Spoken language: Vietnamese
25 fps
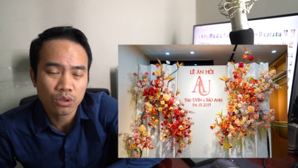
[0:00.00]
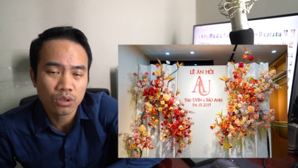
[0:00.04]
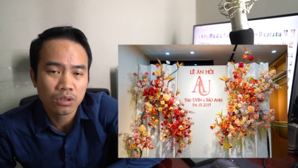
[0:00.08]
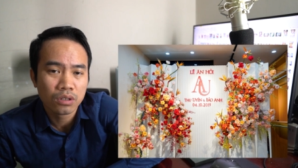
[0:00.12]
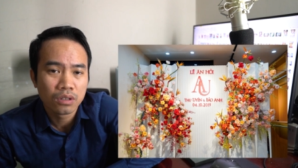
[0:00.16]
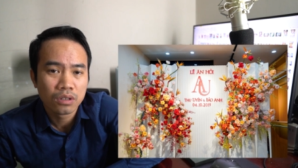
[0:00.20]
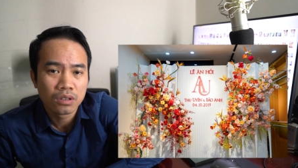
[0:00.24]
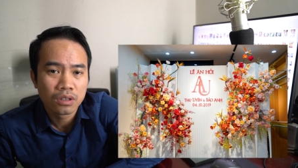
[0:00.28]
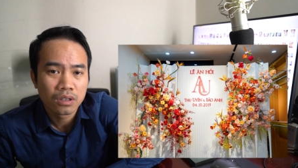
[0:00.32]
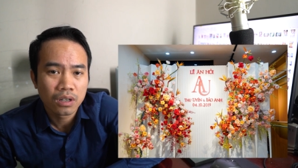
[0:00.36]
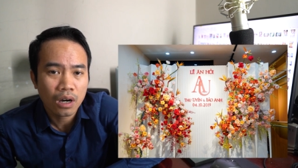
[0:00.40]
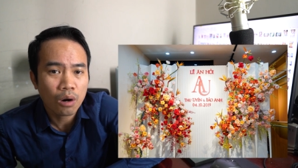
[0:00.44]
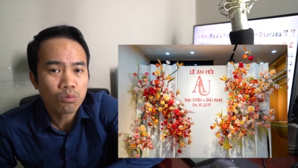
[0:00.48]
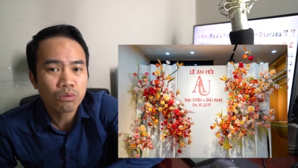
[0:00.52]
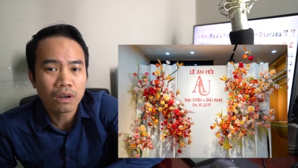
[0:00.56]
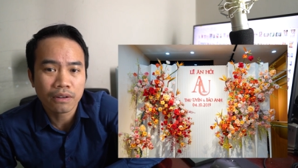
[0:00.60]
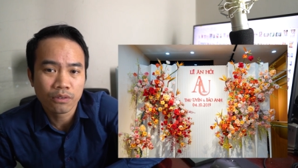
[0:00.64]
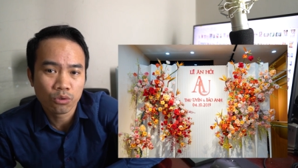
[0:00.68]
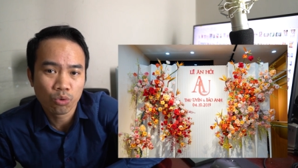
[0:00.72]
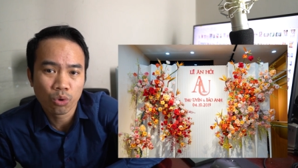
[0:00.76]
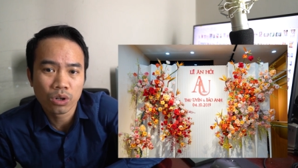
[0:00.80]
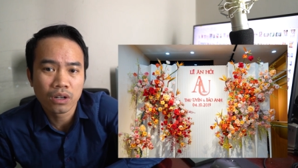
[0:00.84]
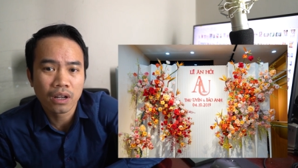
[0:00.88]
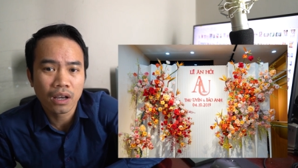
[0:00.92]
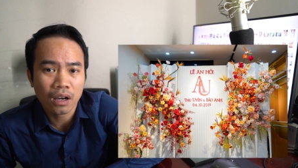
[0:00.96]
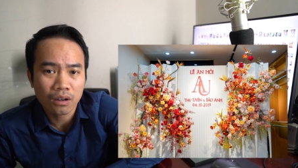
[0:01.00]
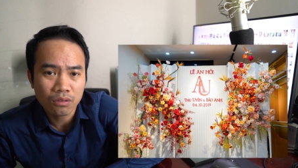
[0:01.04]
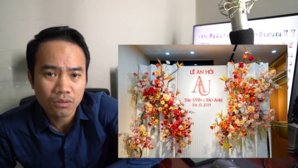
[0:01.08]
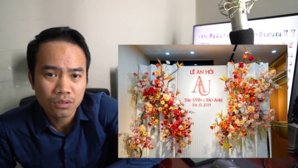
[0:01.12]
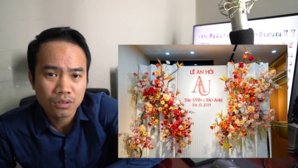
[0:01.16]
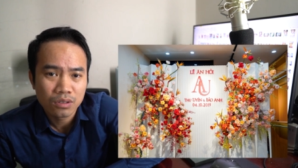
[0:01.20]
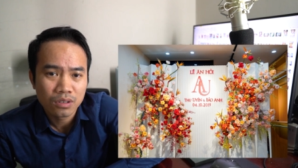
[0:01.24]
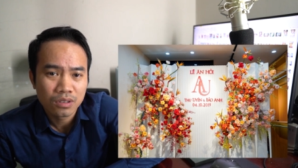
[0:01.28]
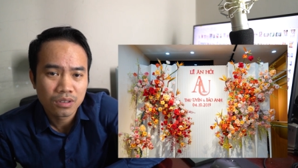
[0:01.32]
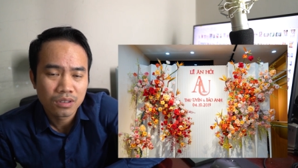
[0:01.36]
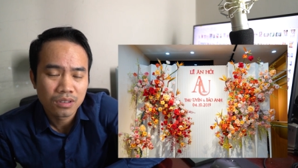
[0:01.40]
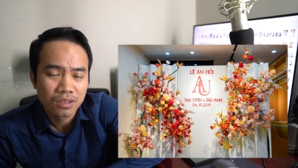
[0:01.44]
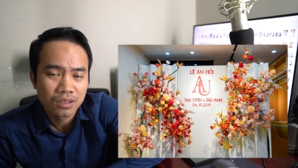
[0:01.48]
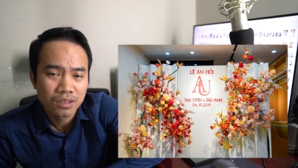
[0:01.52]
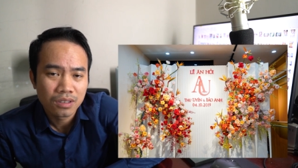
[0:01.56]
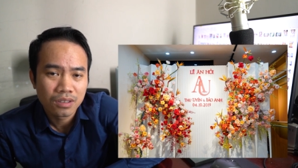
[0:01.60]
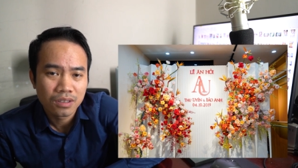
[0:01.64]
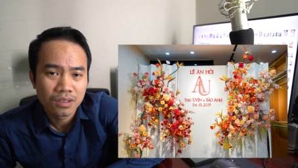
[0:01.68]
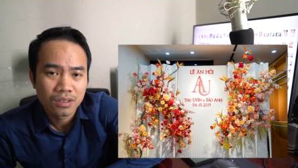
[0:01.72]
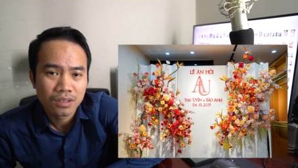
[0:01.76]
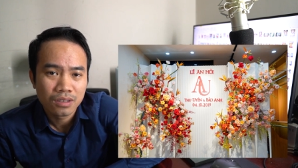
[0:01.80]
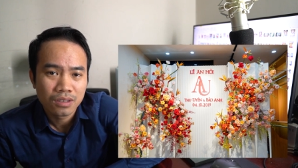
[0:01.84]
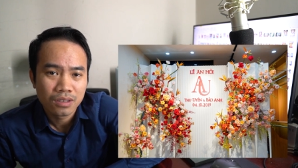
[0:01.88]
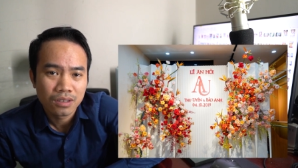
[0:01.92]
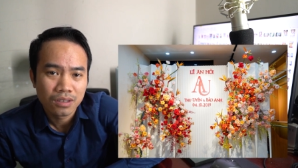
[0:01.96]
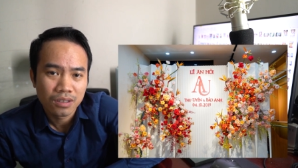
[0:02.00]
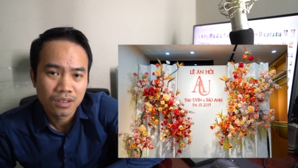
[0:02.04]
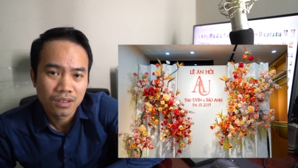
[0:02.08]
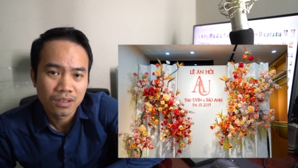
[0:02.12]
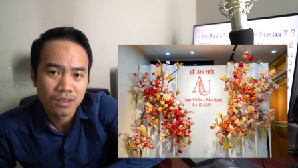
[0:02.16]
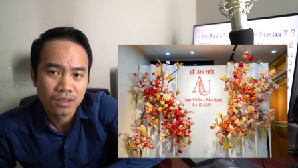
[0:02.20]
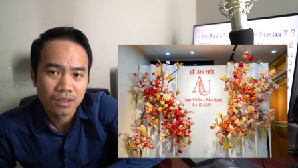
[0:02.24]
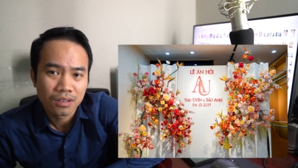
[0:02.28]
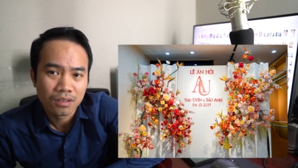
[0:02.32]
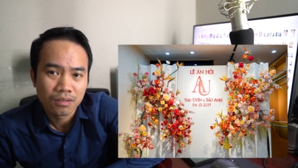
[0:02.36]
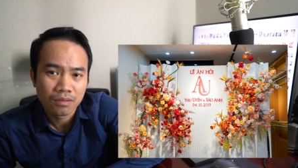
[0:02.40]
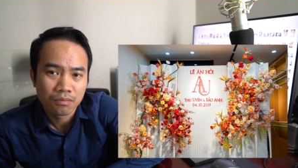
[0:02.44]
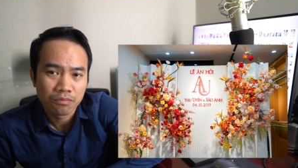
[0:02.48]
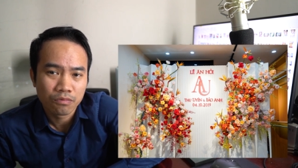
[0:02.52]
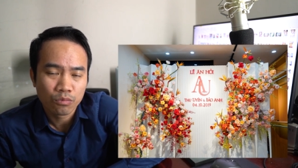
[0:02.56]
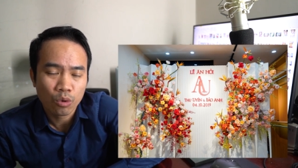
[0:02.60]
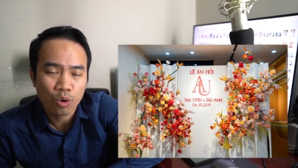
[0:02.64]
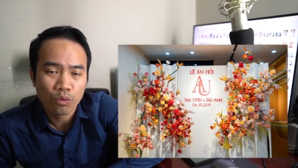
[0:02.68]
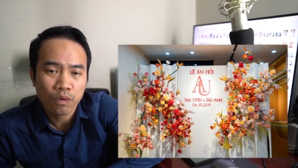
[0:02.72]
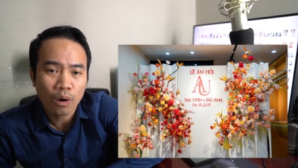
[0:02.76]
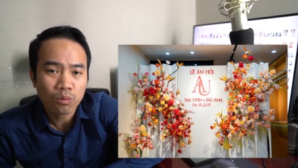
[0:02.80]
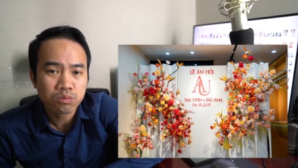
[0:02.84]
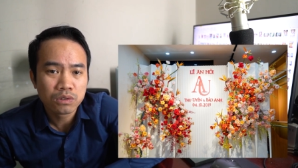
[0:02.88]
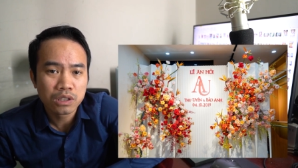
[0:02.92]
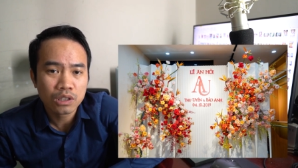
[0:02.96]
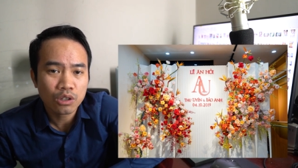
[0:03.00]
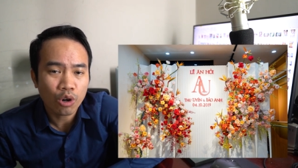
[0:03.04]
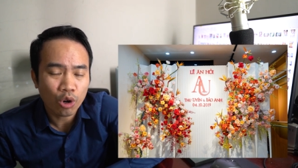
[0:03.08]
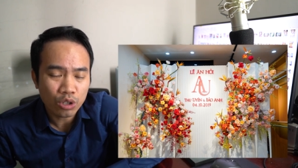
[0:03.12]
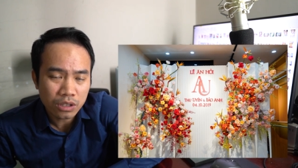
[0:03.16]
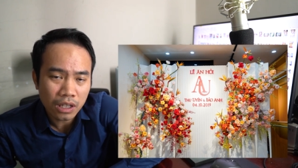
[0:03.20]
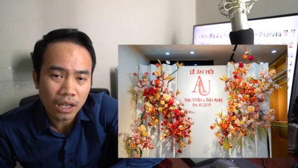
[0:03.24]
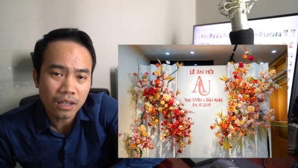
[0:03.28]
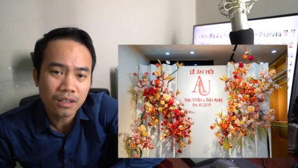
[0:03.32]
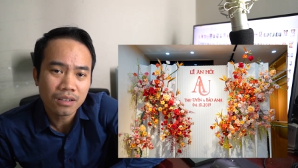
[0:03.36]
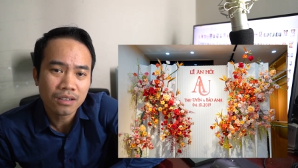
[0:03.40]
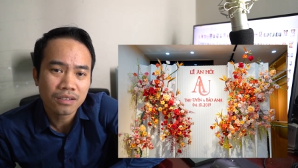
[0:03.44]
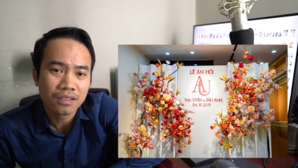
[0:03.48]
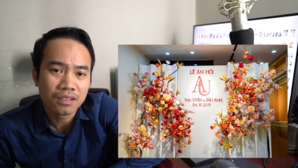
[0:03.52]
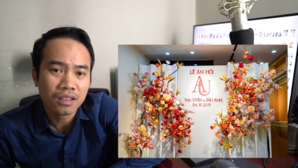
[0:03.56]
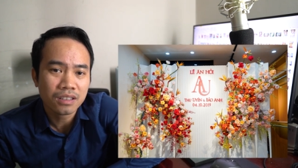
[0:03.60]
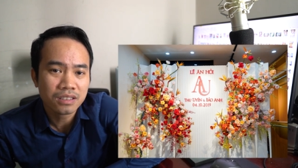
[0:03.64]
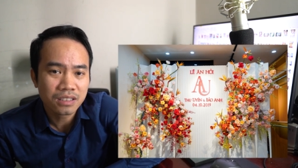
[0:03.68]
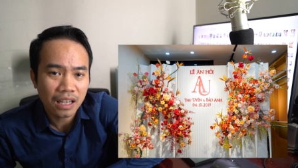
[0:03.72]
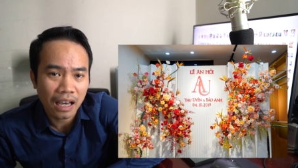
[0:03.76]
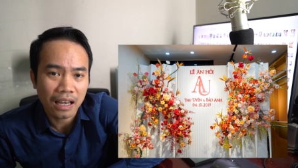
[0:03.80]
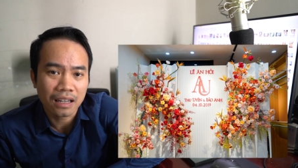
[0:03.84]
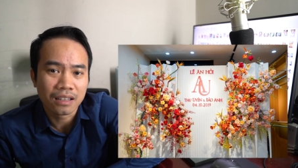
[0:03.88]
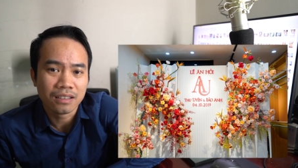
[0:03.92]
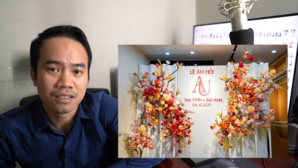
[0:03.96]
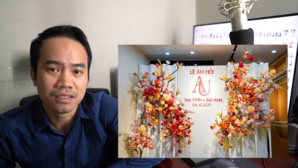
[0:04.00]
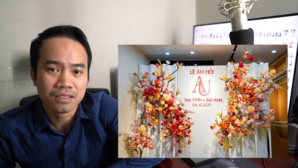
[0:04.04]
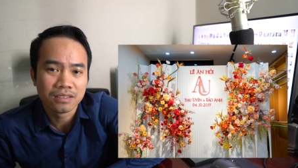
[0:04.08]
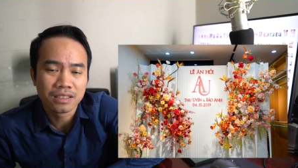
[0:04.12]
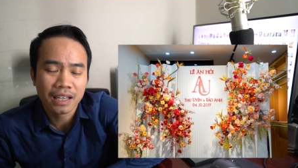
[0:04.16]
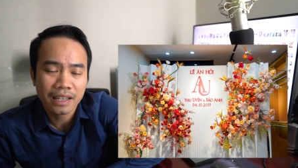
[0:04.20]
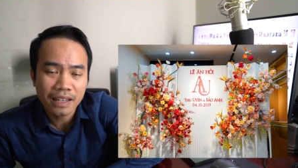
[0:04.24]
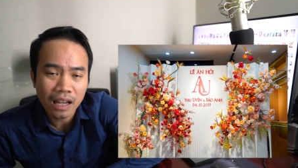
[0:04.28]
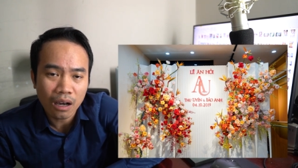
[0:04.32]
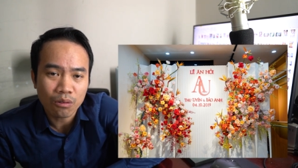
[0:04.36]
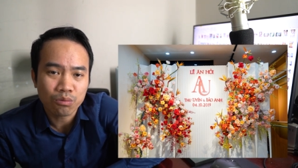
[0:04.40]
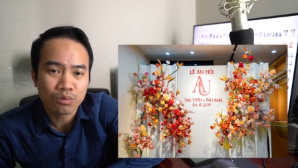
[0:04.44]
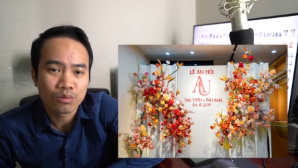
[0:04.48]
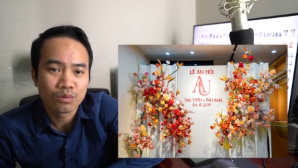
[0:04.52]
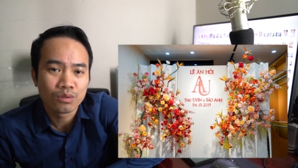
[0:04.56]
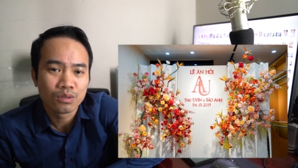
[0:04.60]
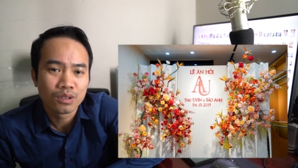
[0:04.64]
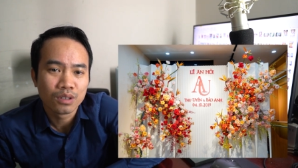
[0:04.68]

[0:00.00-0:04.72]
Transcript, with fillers: thôi không cần uốn éo bộ phong chữ có chân đơn giản dễ đọc